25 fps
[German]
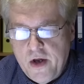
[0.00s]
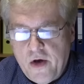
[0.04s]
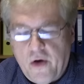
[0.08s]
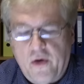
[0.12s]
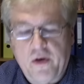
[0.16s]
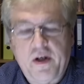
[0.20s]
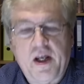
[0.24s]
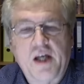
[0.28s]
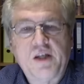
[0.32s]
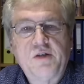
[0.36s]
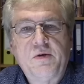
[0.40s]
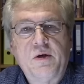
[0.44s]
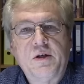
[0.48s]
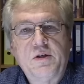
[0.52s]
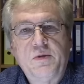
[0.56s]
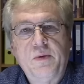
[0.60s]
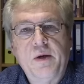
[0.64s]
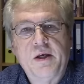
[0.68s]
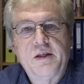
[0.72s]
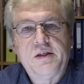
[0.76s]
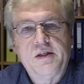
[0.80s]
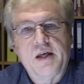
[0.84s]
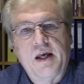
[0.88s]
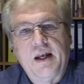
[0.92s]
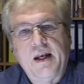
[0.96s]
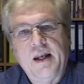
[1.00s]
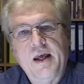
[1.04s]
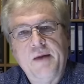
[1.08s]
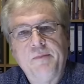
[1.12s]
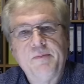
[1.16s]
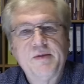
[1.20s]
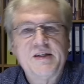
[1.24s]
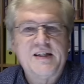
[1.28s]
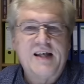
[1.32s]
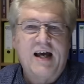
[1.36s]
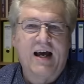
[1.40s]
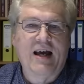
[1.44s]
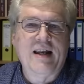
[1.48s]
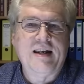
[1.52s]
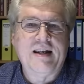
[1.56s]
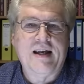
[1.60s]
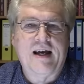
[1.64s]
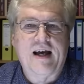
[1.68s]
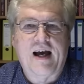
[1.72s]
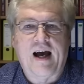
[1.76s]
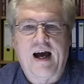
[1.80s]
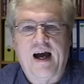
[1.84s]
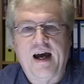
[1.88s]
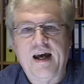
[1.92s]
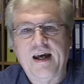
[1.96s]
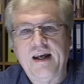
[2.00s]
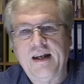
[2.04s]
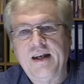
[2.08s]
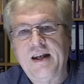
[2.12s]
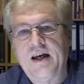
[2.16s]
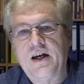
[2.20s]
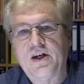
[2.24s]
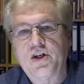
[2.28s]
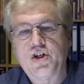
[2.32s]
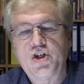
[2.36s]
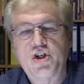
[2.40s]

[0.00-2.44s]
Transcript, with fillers: Und das, was wir jetzt erleben, ist ein reiner